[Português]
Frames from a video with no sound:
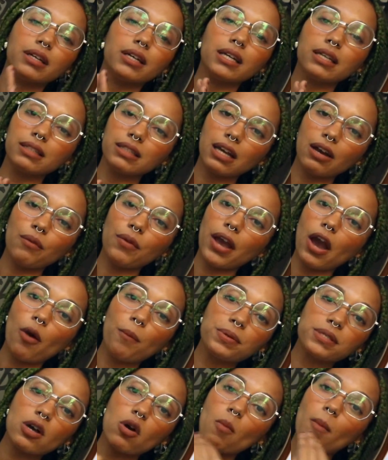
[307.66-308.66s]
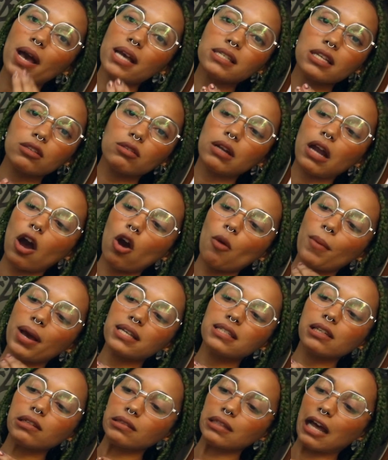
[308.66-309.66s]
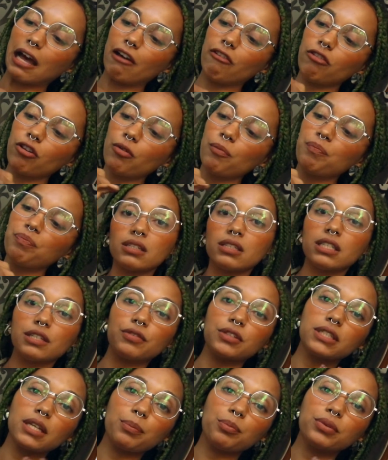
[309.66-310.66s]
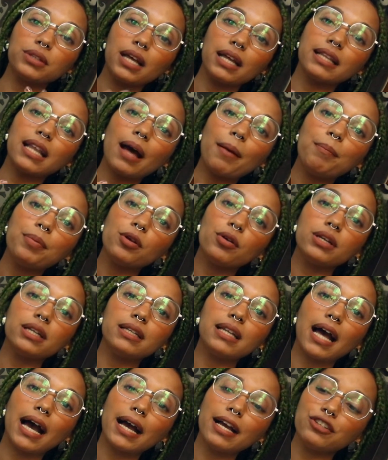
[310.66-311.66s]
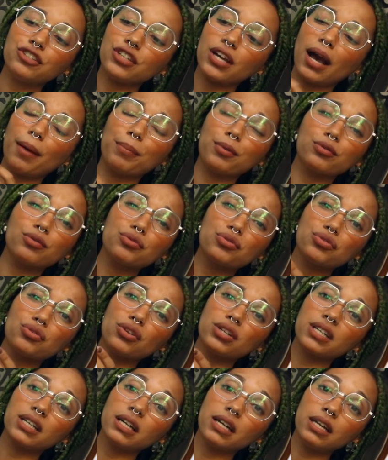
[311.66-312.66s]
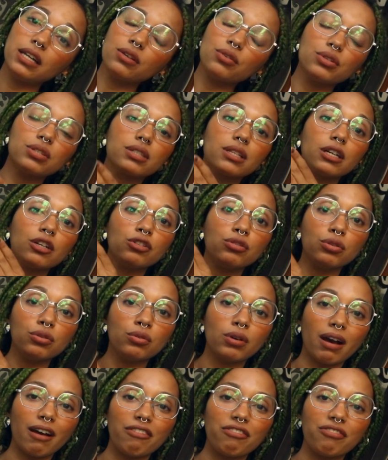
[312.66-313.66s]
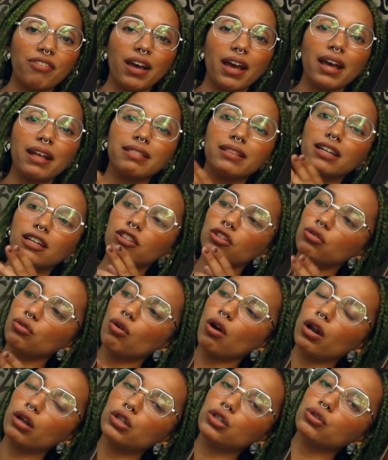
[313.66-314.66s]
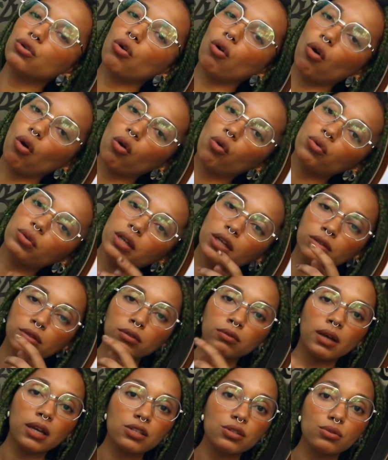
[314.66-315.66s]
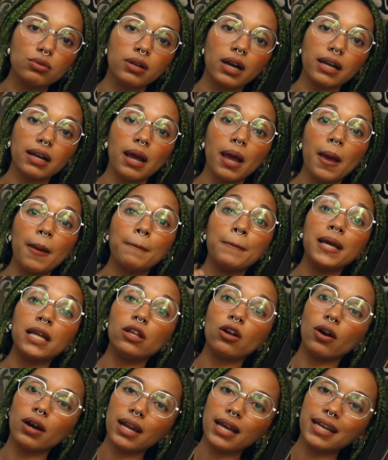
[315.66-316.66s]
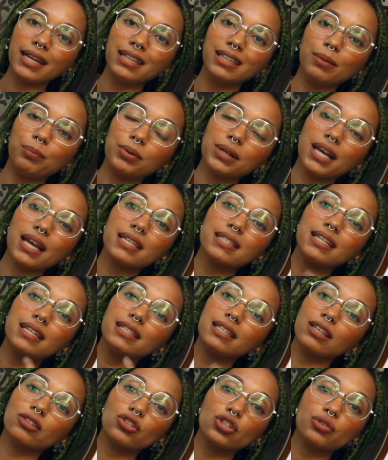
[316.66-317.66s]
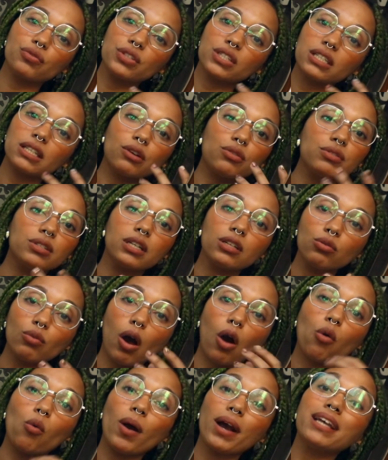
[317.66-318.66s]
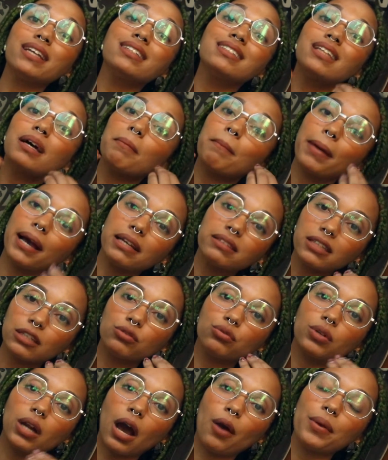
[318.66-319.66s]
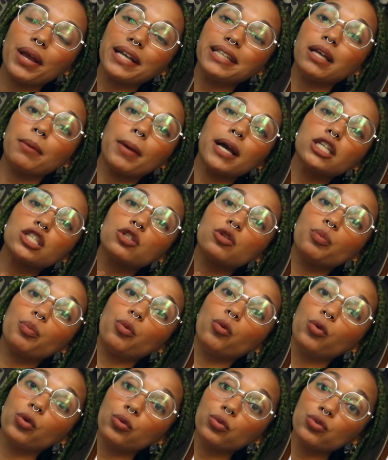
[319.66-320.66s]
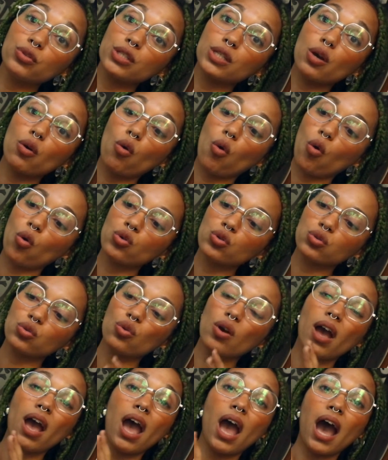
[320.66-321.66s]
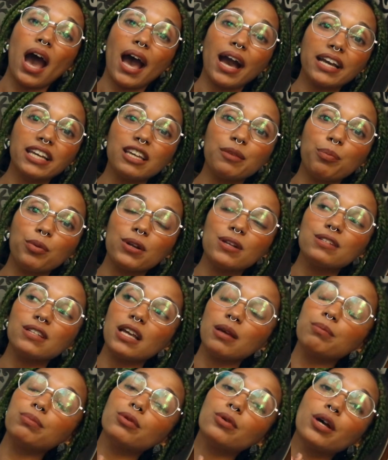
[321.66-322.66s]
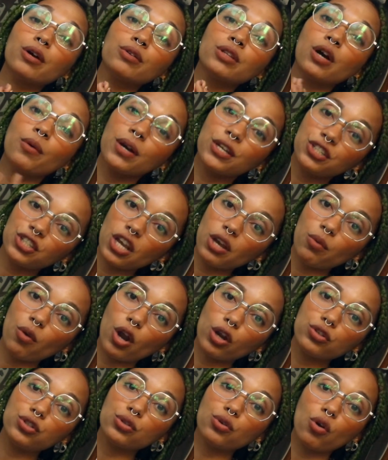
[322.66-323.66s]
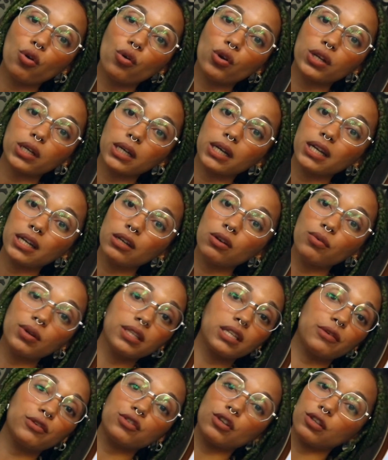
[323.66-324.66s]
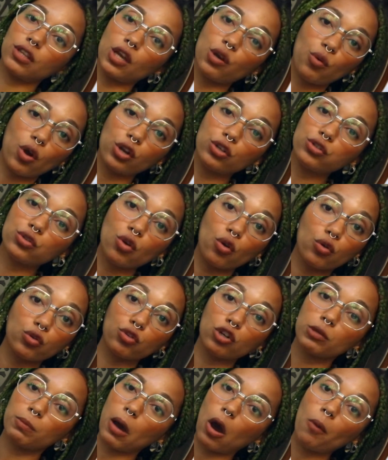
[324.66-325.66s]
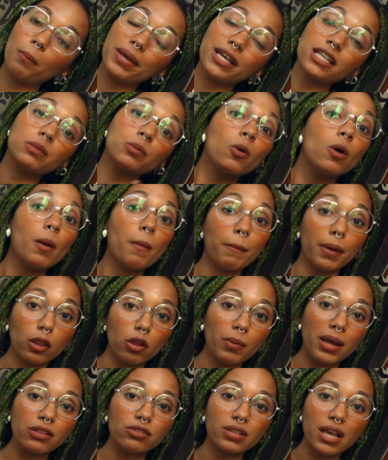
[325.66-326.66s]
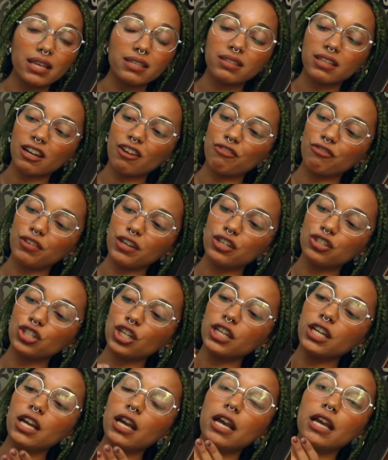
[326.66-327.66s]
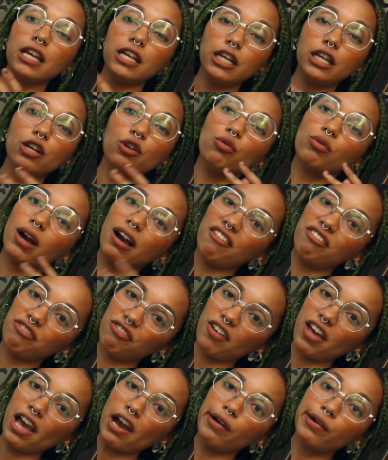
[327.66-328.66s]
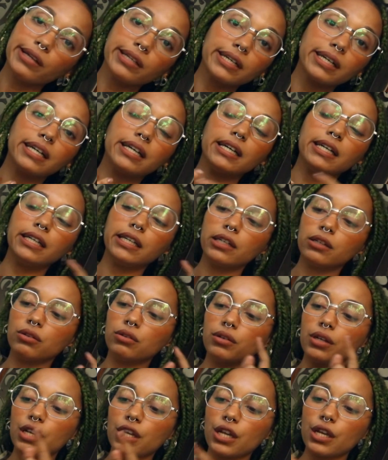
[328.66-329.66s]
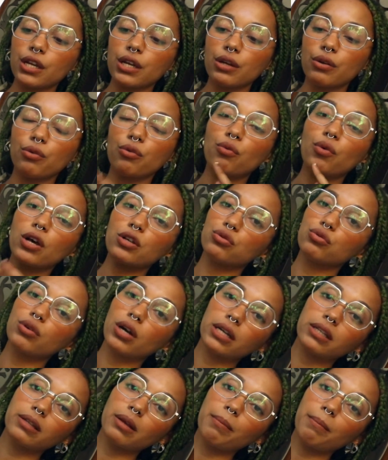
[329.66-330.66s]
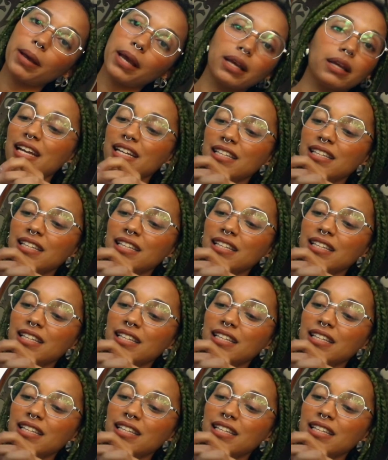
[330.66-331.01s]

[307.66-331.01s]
Então é a opção mais natural, mais saudável. Se você puder dar prioridade a produtos orgânicos, tanto no café, tanto no óleo de coco, tanto no açúcar, melhor ainda, porque é a certeza de que você está usando algo ainda mais natural e ainda mais puro no seu rosto. Aqui, por exemplo, eu não achei o óleo de coco orgânico, então eu só tenho óleo de coco normal mesmo, pelo menos extra virgem, e o café orgânico e o açúcar também.